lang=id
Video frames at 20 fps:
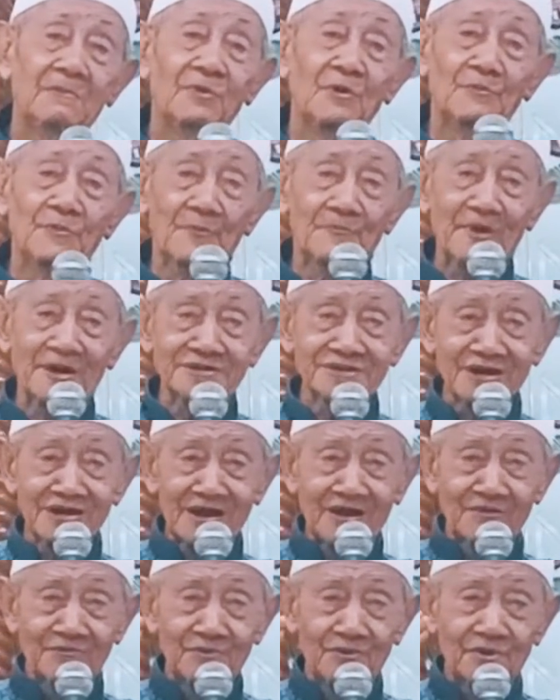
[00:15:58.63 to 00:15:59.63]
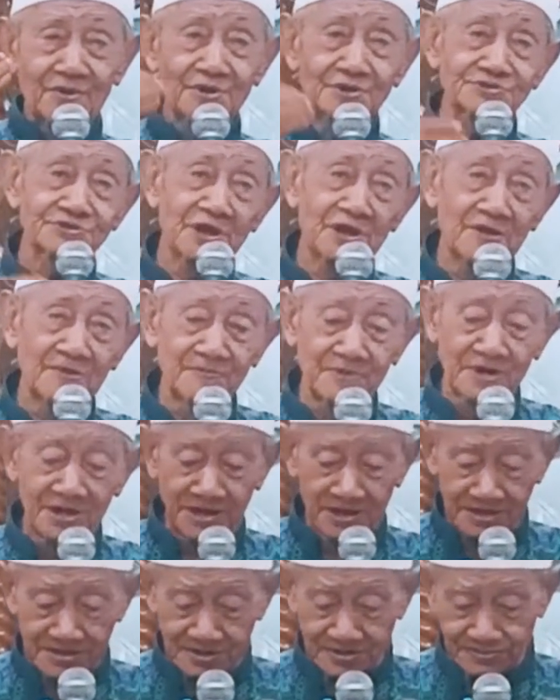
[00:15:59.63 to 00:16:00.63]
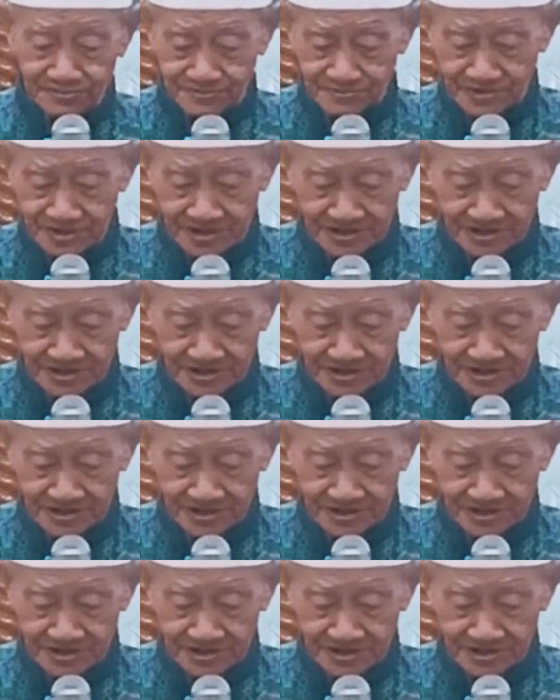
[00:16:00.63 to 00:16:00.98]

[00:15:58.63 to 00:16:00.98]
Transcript: Bapak Patih rawuh, assalamualaikum,